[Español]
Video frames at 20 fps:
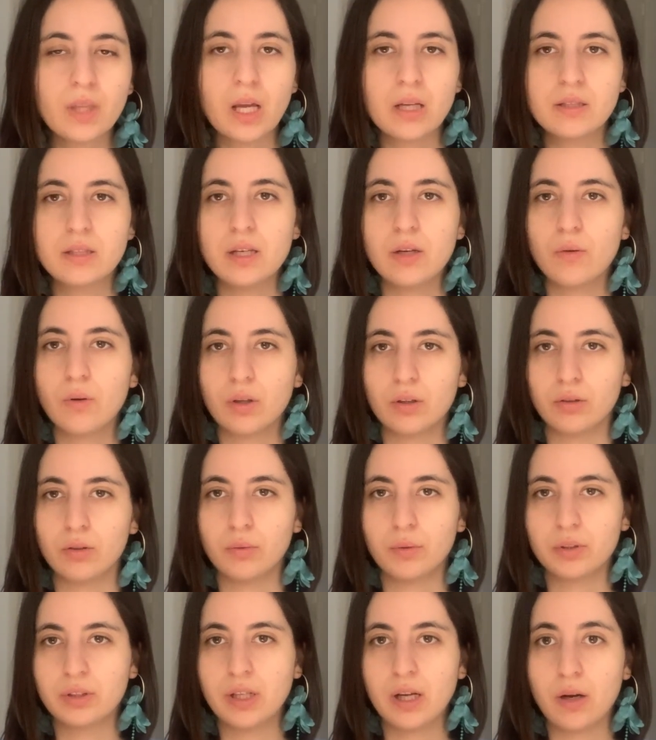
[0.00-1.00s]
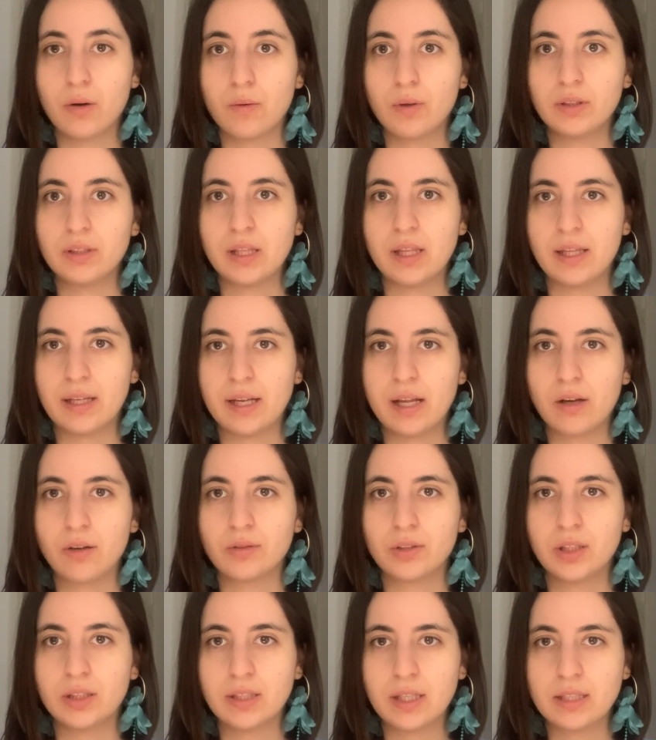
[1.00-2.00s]
sí, cuando vos te das cuenta de que algo
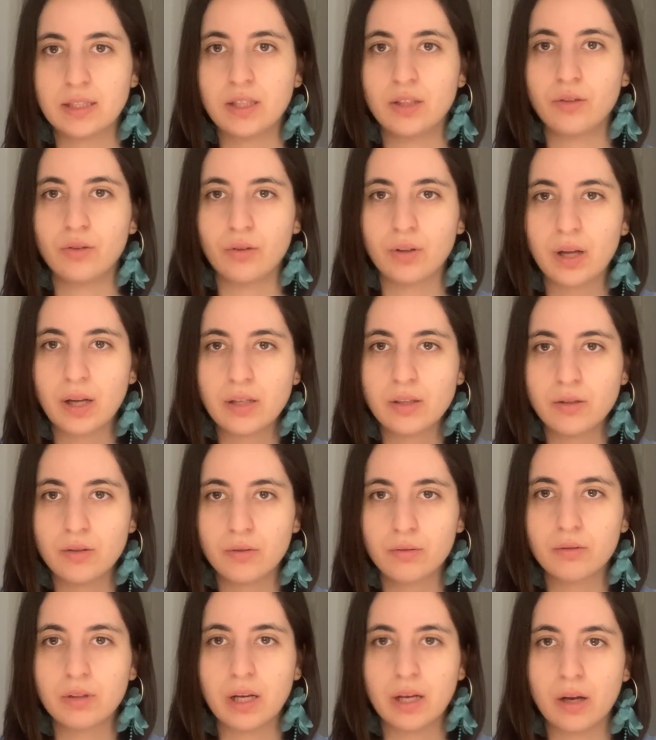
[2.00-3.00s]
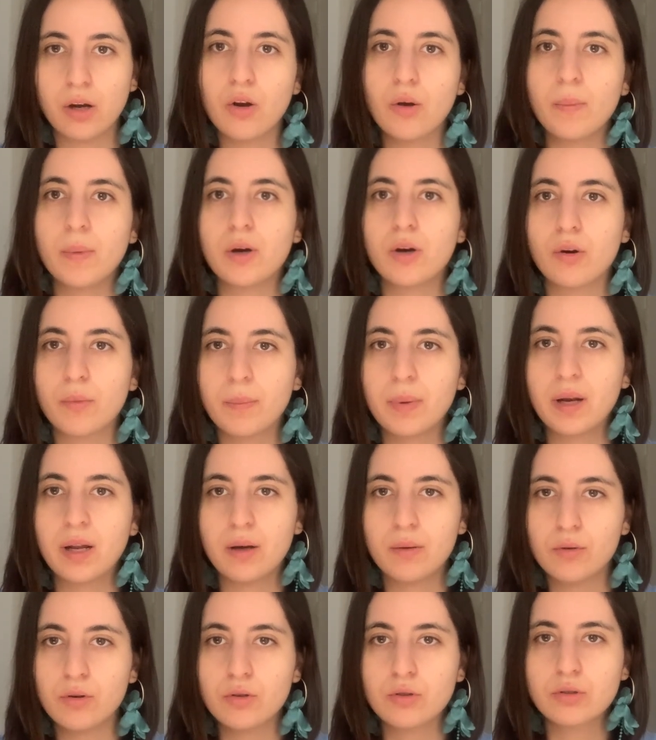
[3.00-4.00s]
te está haciendo daño, querés lo mejor para
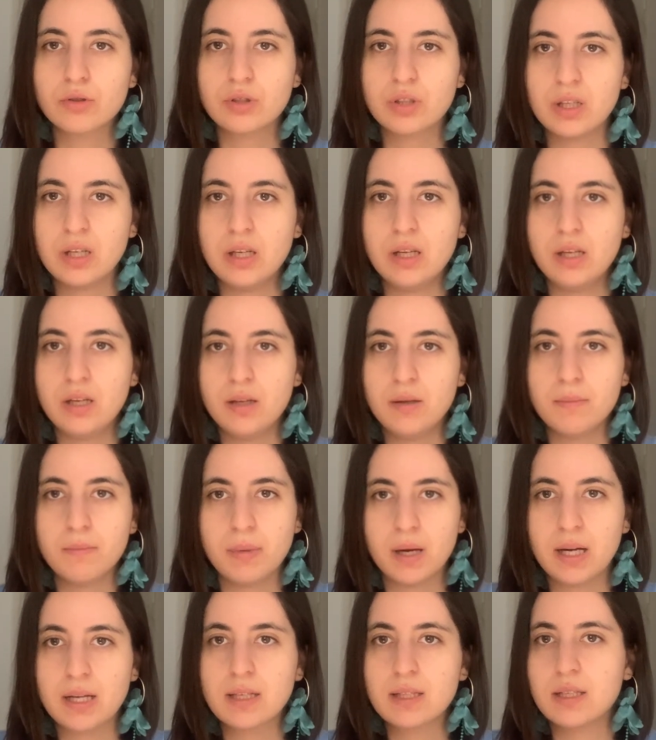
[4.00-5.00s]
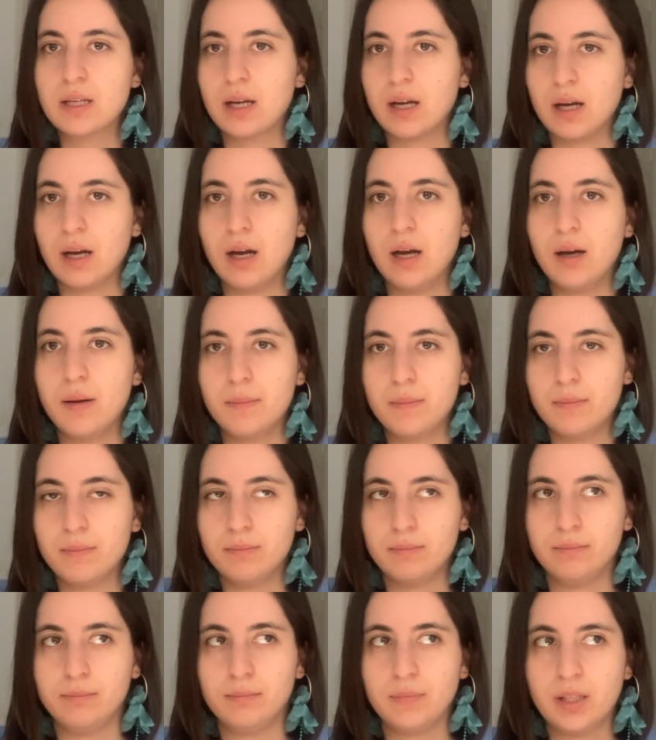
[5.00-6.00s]
vos y vas a
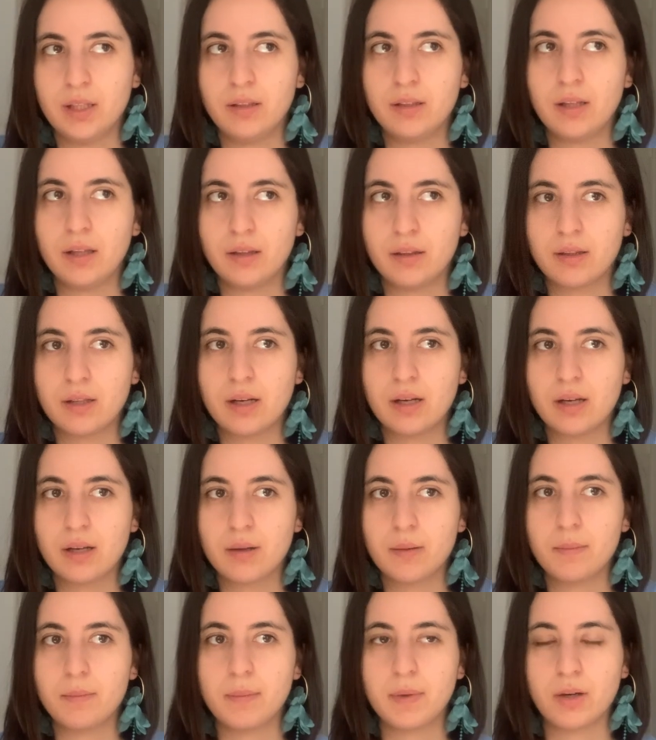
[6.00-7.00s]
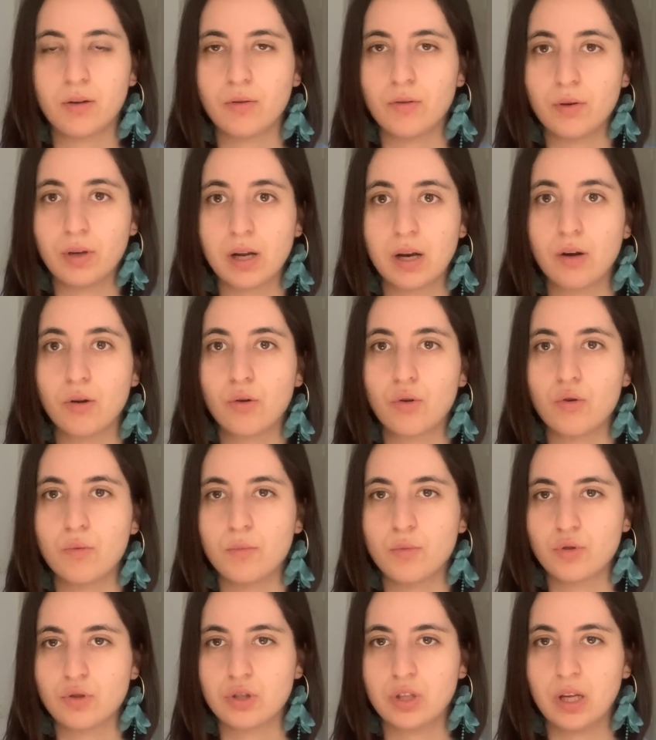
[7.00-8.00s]
mm, intentar mejorarlo
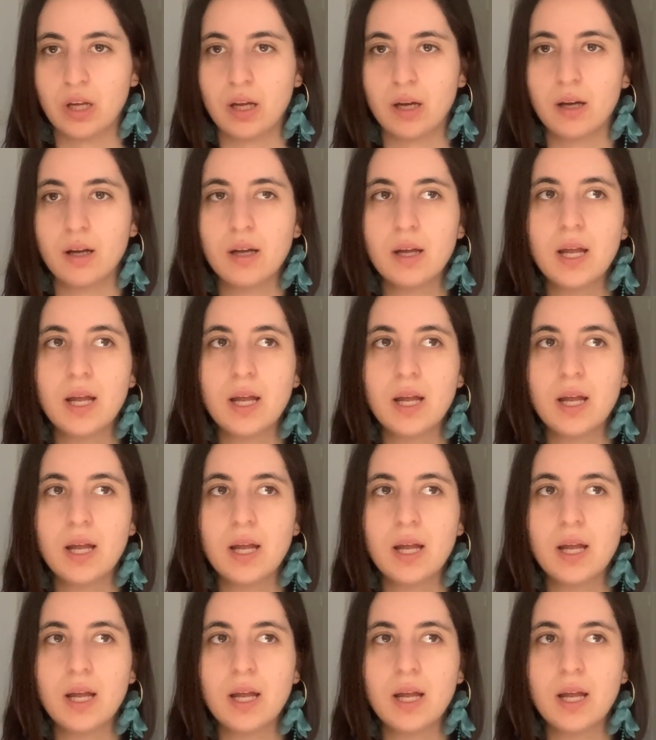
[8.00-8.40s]
como sea.